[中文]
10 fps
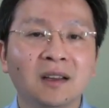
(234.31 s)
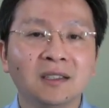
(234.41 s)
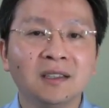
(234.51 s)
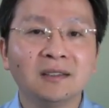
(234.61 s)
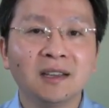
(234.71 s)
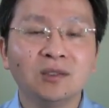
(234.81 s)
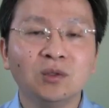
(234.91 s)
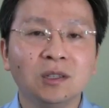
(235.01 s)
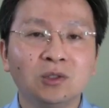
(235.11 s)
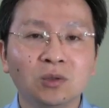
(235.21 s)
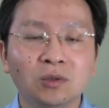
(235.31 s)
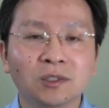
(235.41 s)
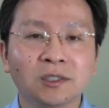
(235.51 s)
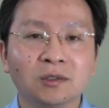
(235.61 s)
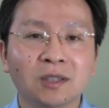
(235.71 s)
现在距离中共
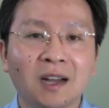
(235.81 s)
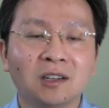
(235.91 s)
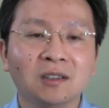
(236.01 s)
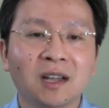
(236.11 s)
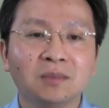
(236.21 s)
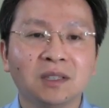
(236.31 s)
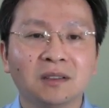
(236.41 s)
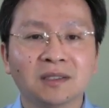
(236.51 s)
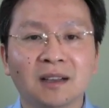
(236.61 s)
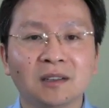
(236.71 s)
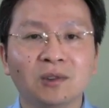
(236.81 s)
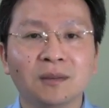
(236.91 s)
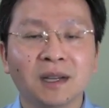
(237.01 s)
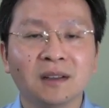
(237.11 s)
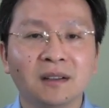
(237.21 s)
十九大召开不到三个月
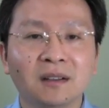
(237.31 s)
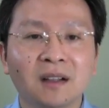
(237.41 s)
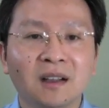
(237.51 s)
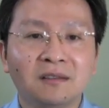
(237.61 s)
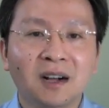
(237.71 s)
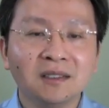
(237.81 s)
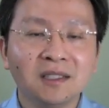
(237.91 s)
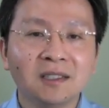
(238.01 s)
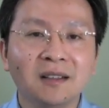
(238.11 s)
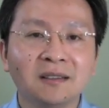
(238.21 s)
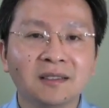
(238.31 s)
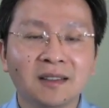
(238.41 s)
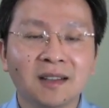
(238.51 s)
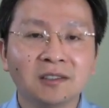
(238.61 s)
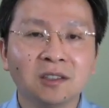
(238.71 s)
了，王岐山
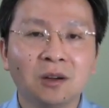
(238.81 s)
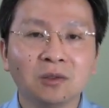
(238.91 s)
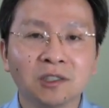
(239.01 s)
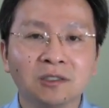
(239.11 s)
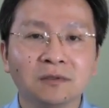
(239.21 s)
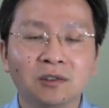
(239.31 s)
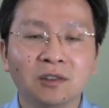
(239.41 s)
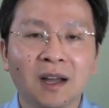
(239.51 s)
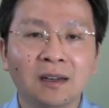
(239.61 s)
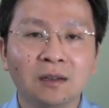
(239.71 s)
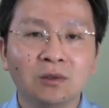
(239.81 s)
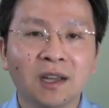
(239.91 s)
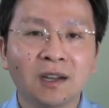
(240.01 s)
在那之后是否还留在